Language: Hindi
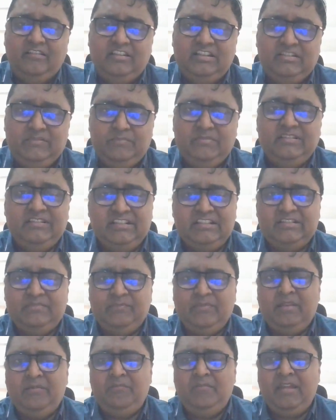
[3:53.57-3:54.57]
जिस बिजनेस
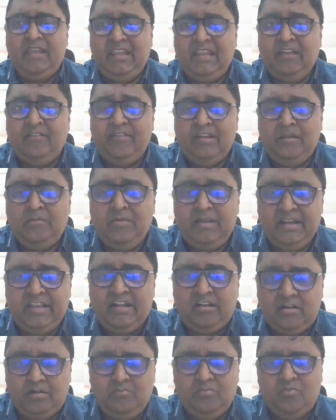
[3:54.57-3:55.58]
में मेरी अवेलेबिलिटी
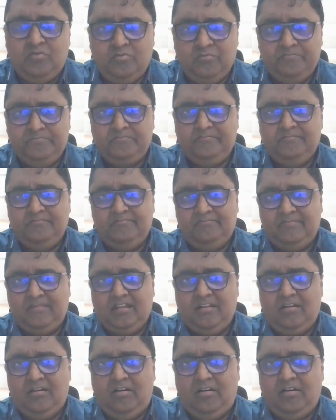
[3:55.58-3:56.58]
कम हो
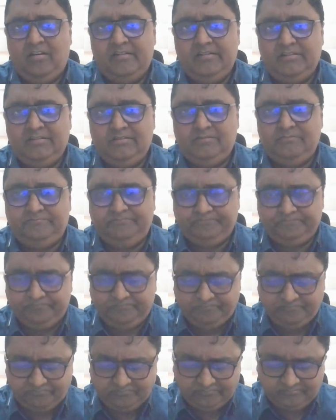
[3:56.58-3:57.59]
और
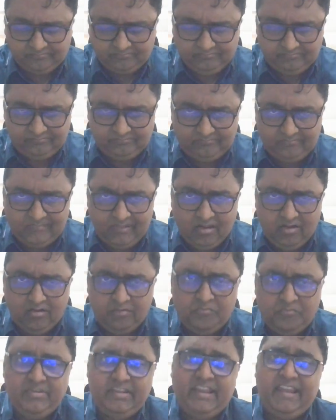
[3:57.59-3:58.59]

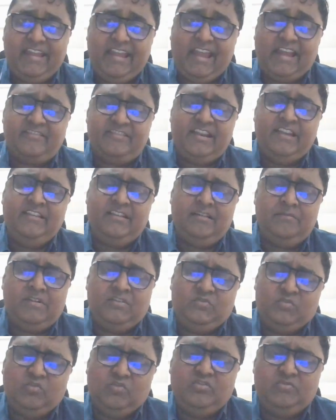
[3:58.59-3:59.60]
मुझे एक एक्स्ट्रा इनकम
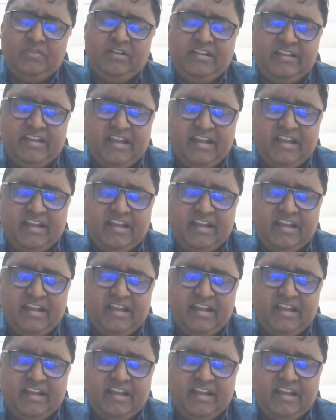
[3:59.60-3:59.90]
का सोर्स मिल